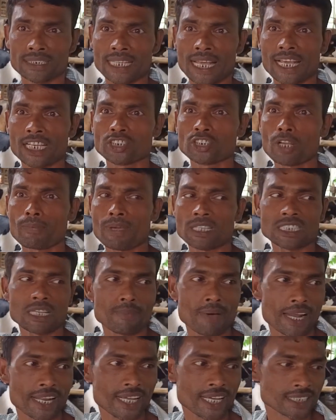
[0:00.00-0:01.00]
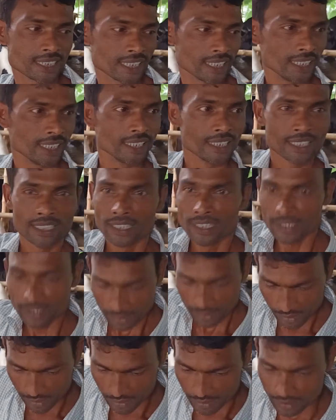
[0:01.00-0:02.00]
ঢাকা শহর পাঁচটা বাড়ি আছে
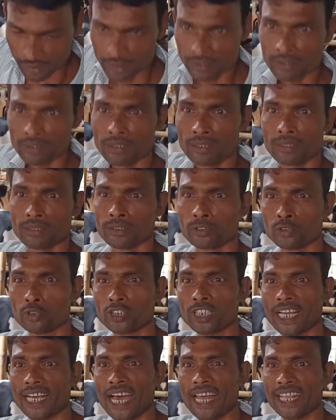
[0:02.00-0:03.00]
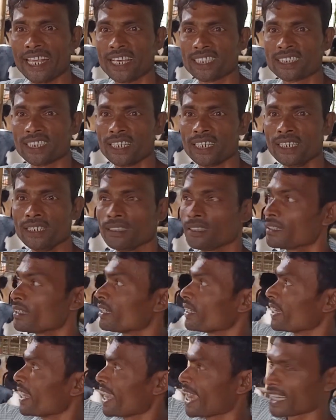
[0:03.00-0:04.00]
দুইটা গাড়ি আছে
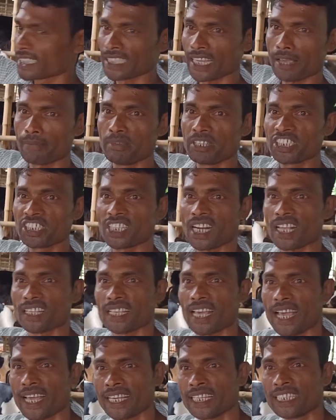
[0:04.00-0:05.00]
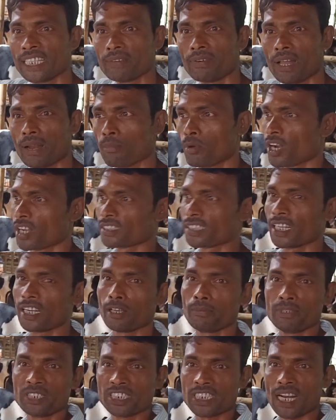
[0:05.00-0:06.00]
এক জায়গায় বিশ কাটা জায়গা কিনতে পারে মনে চাইলে
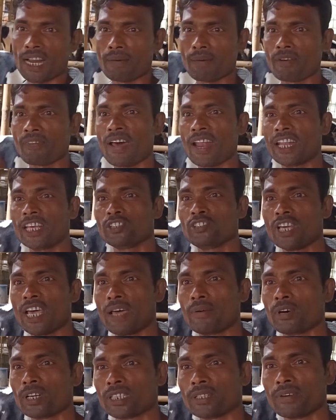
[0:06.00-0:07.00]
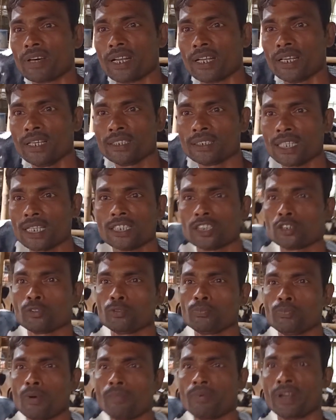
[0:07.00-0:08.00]
বিশ কাটা আবার ভালো হতে ভরতে পারে তাতে তো
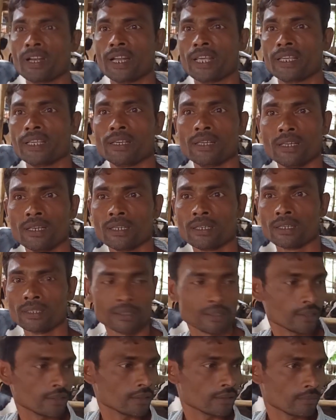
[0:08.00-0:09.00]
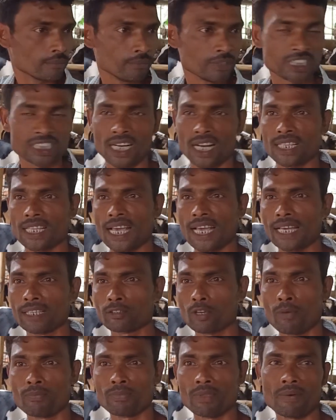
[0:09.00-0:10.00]
প্রবলেম নাই বিশ কাটা জায়গা
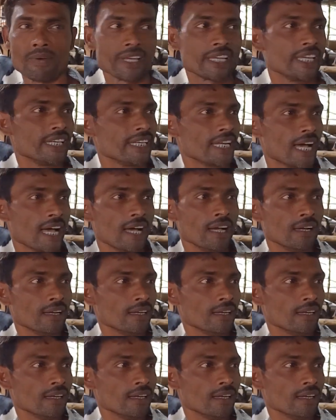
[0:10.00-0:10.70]
কম দামে কিনিয়া